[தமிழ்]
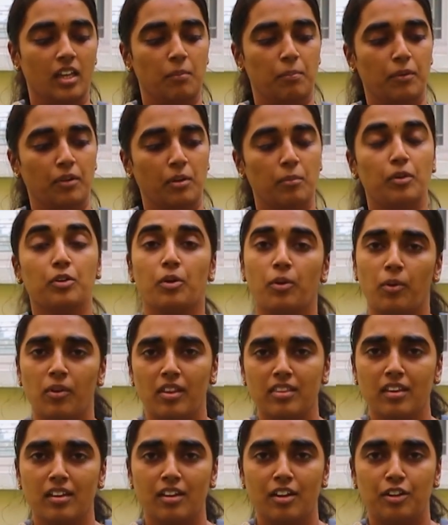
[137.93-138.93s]
இப்போ நம்ம ஒரு
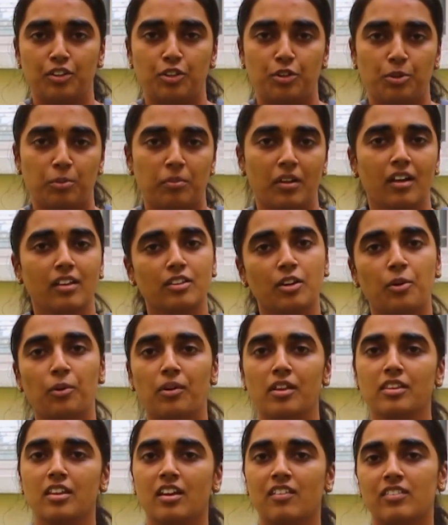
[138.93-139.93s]
குழந்தைன்னு எடுத்துட்டோம்னா அந்த
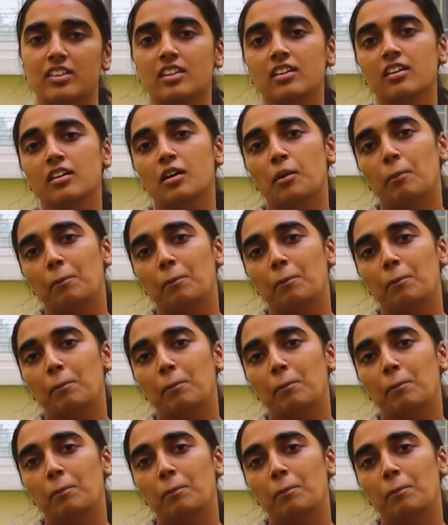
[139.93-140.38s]
குழந்தைக்கு வந்து